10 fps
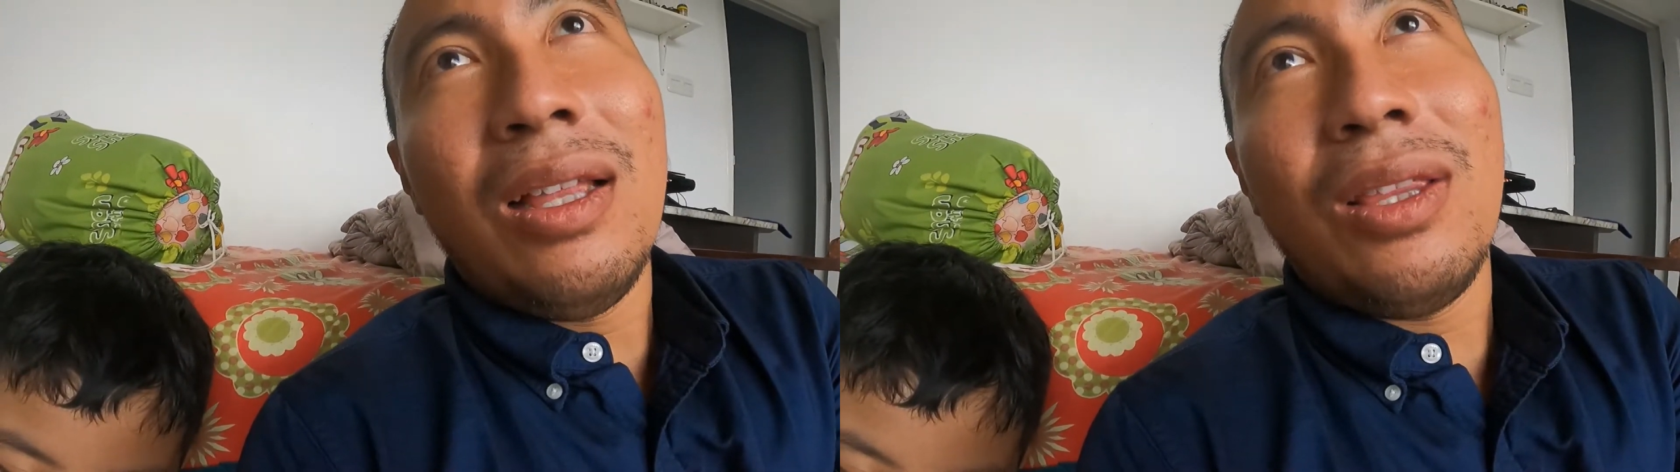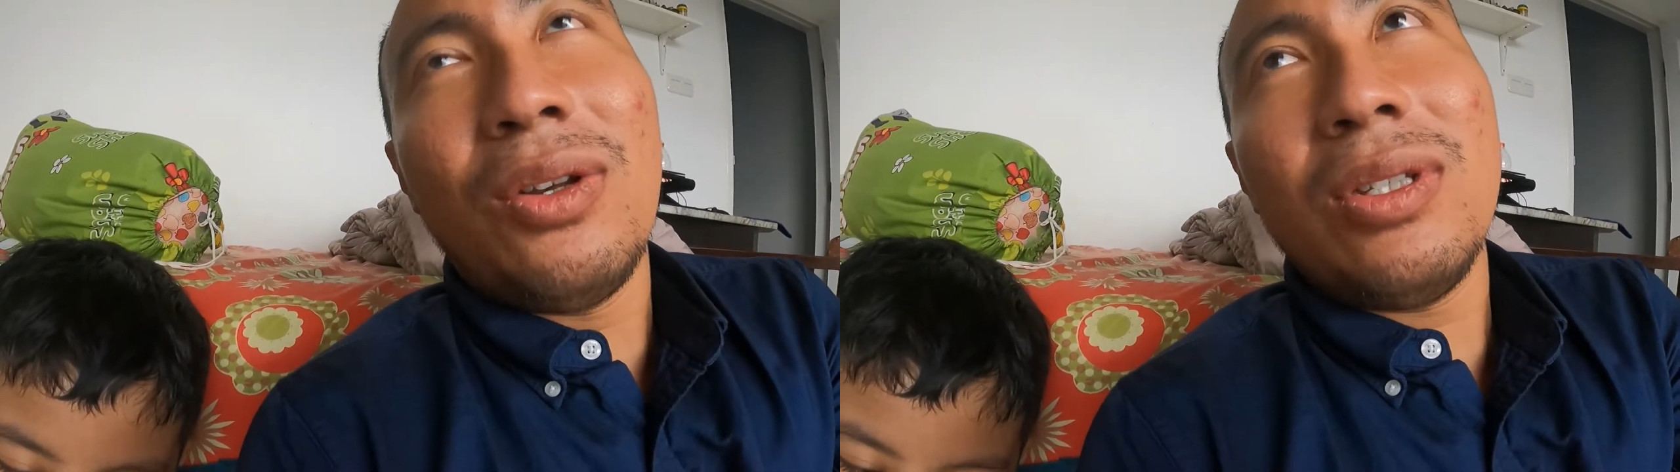
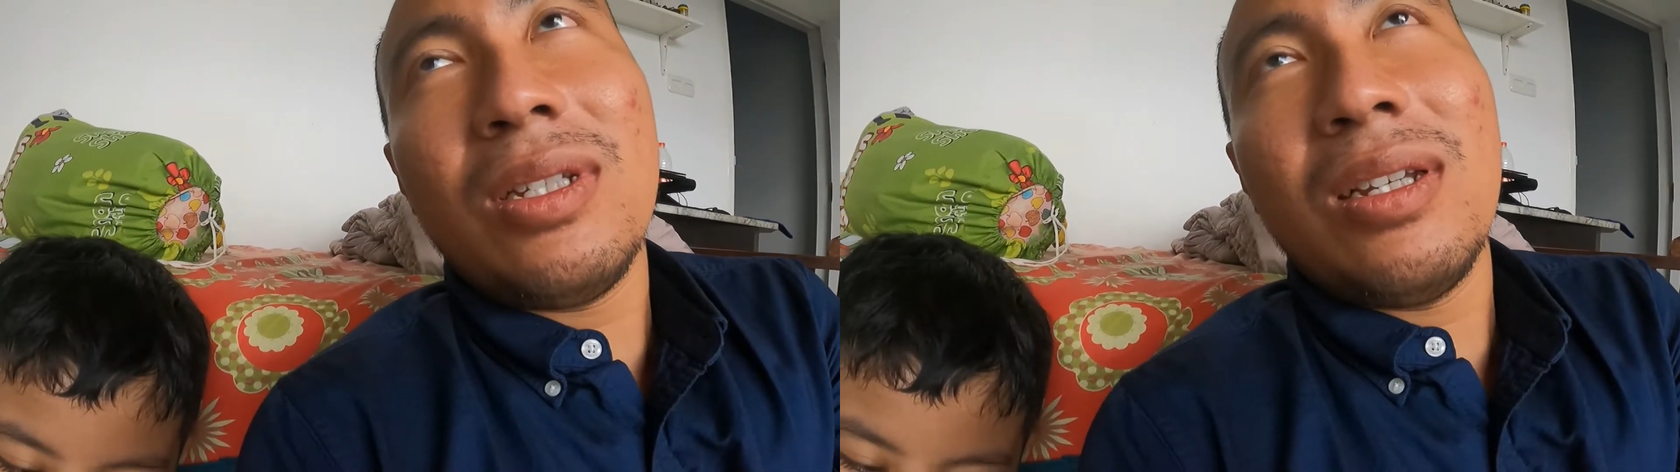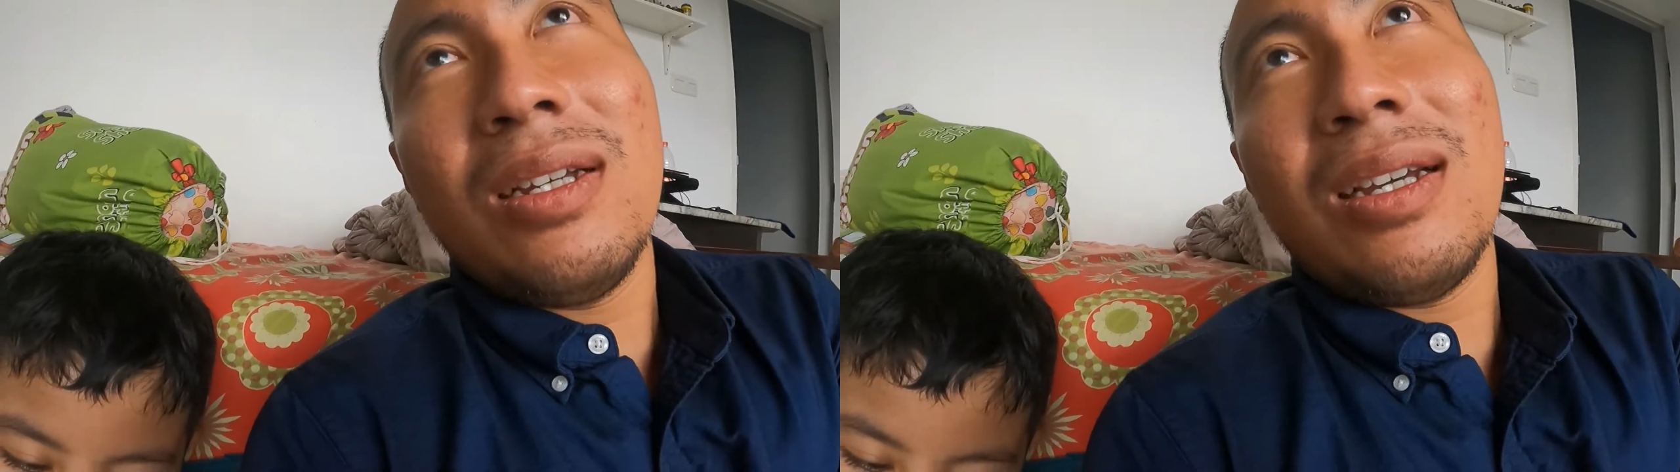Terus
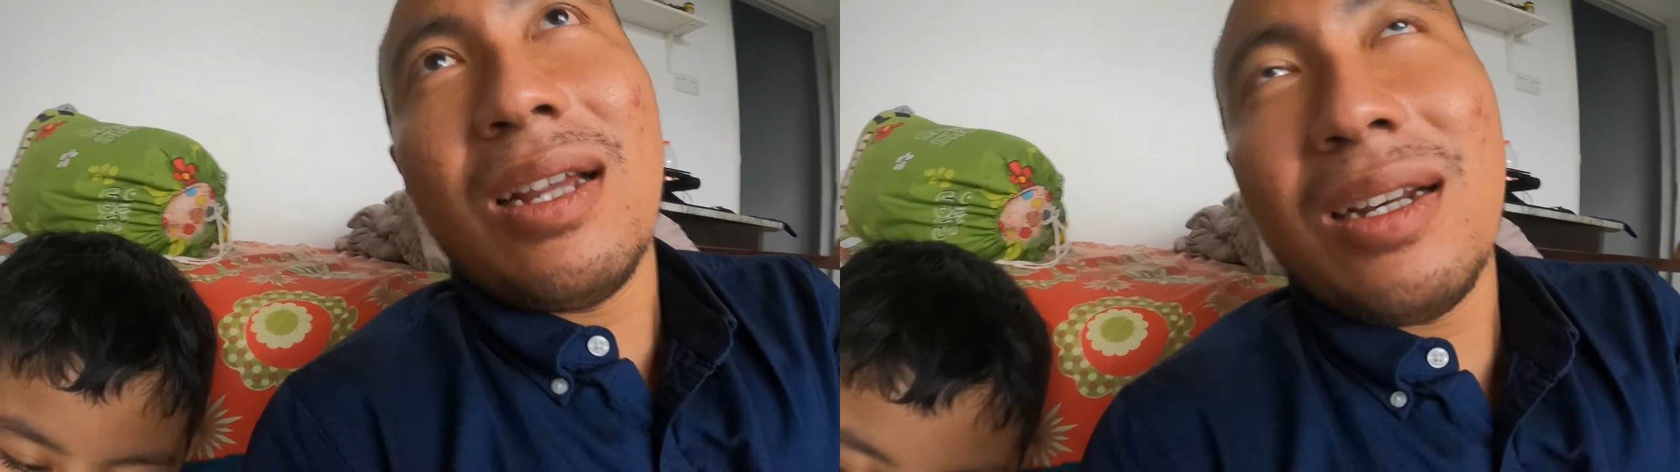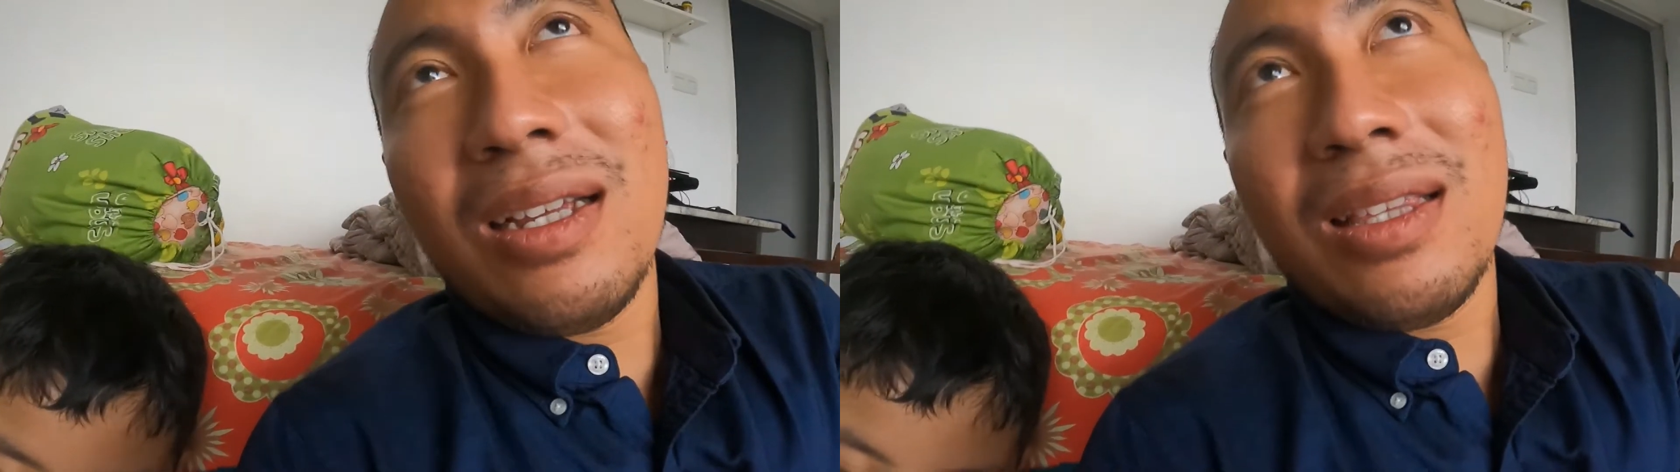eh,
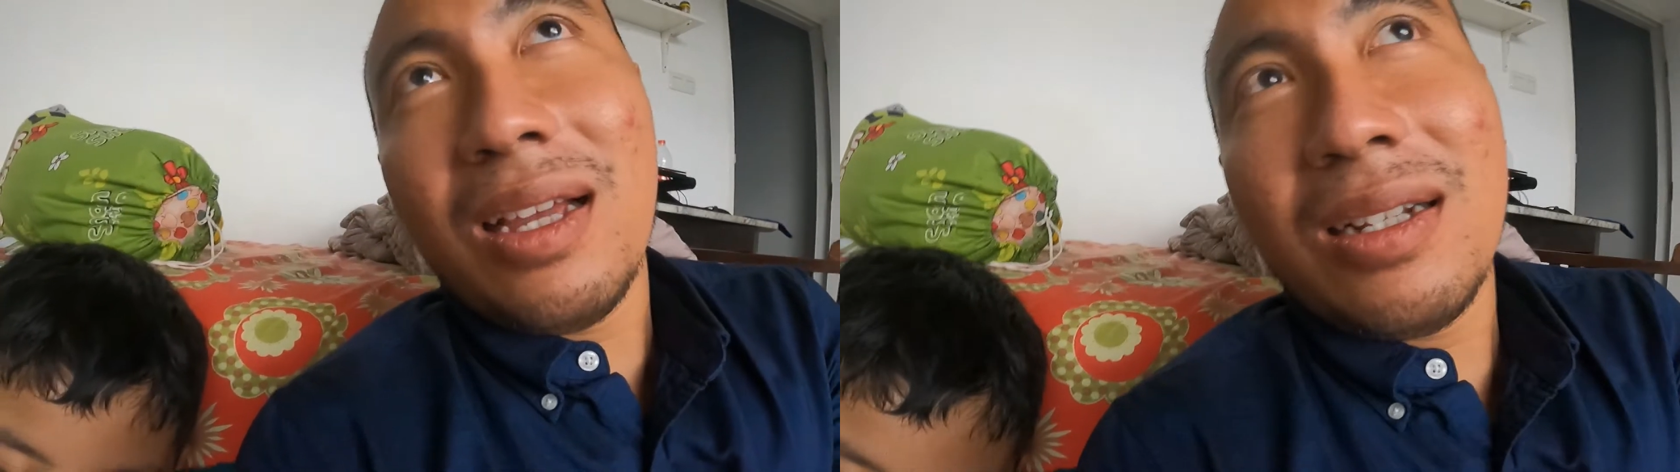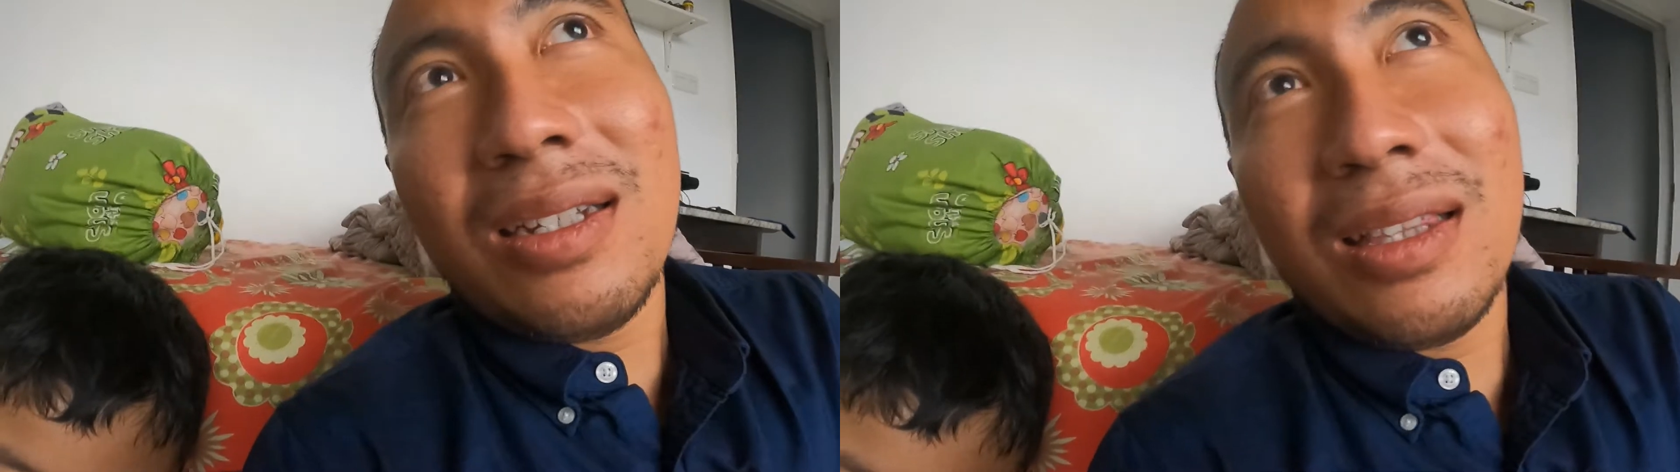karena
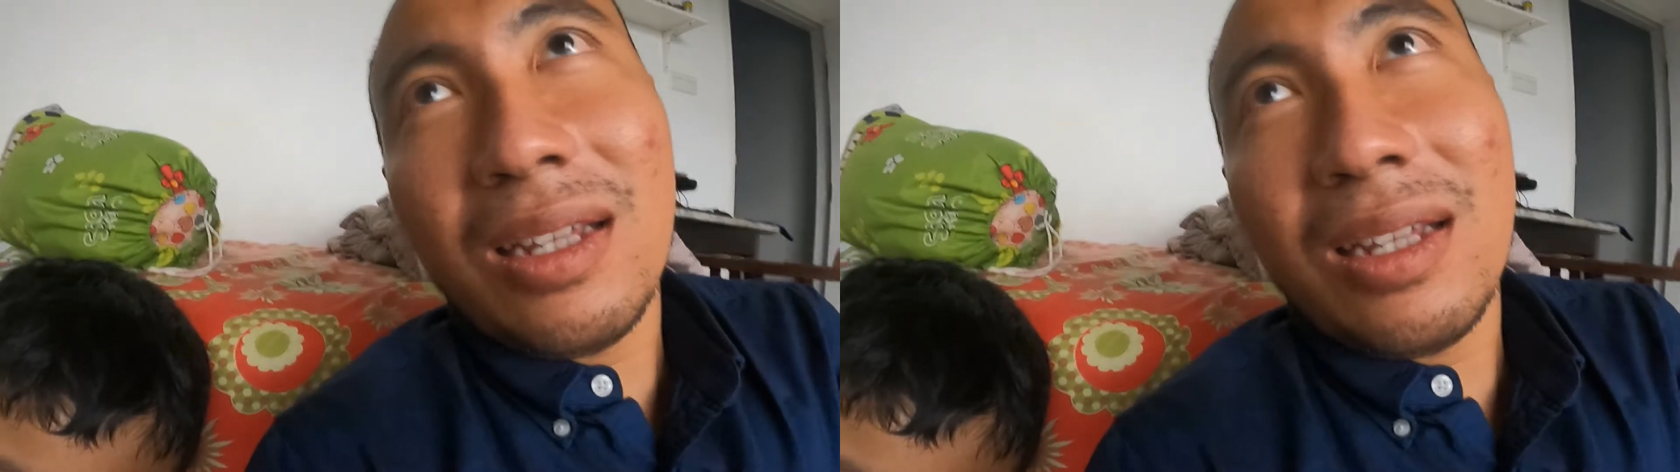Arsya